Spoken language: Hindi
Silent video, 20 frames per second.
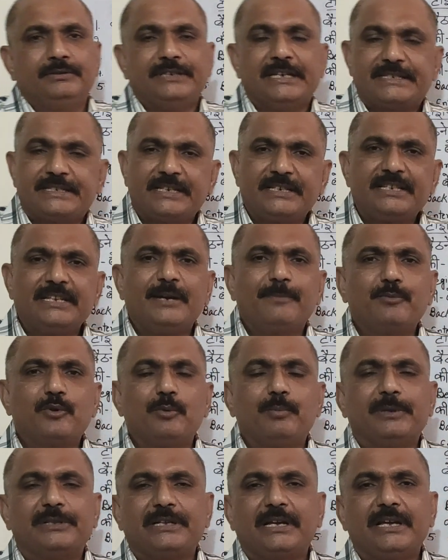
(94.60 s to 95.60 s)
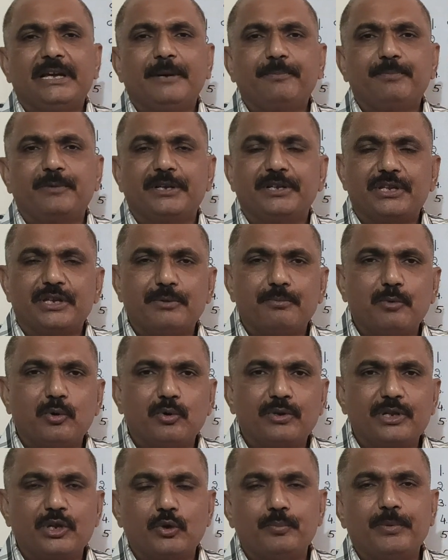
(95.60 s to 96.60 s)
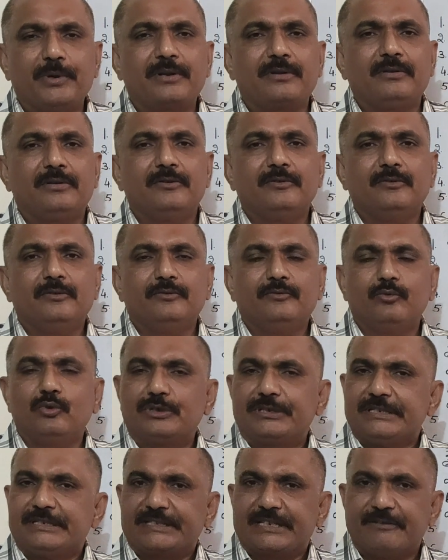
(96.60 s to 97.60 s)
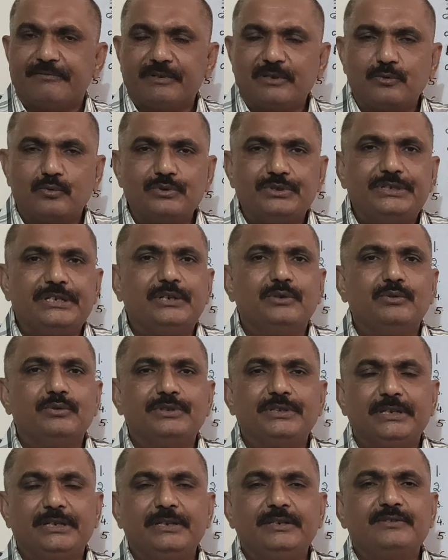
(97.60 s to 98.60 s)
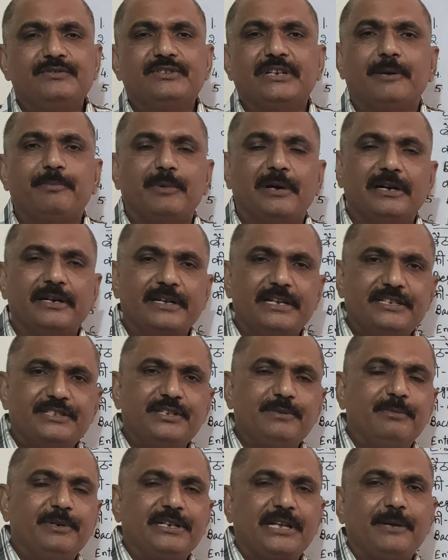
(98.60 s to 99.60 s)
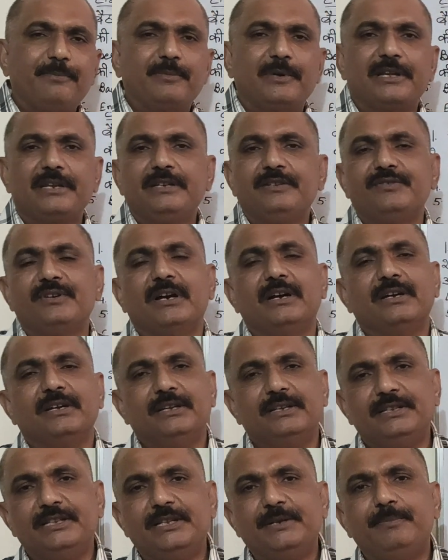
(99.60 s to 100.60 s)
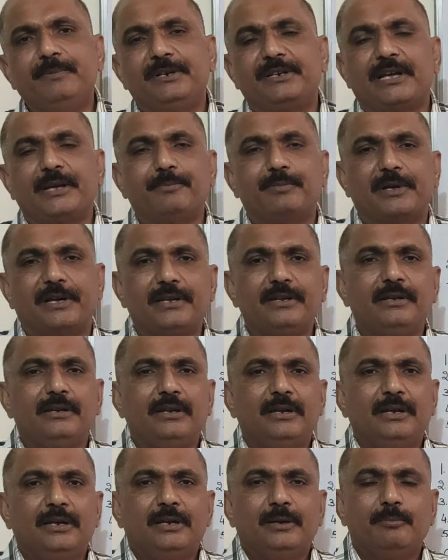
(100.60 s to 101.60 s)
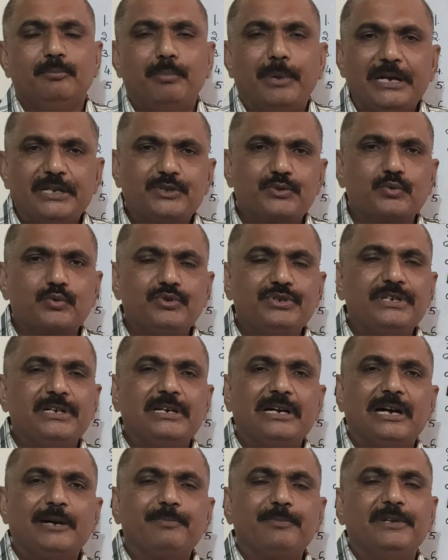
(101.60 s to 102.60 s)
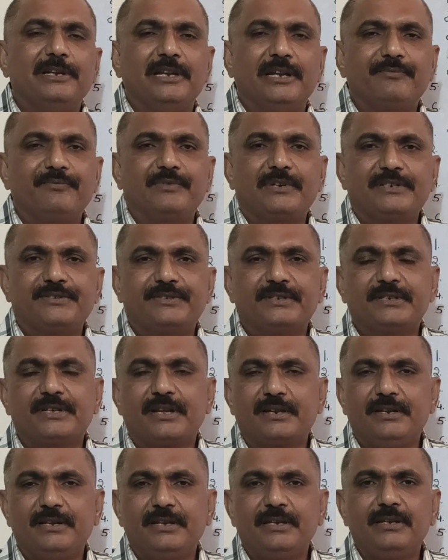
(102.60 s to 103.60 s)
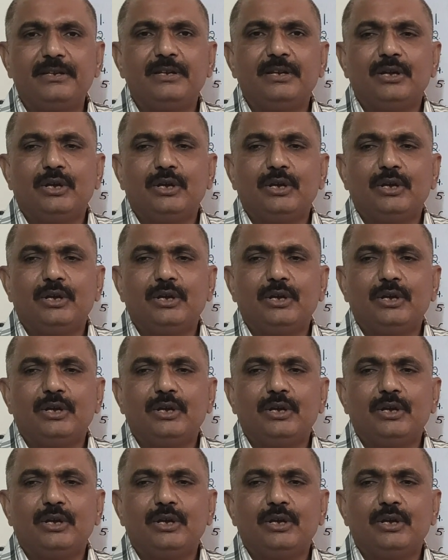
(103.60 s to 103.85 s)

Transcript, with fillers: जैसा कि आपको पता है आपके कीबोर्ड के ऊपर 47 कुंजियां होती हैं चाहे आप अंग्रेजी में टाइप करें या हिंदी में टाइप करें 22 कुंजियां आपने लेफ्ट हैंड से करनी है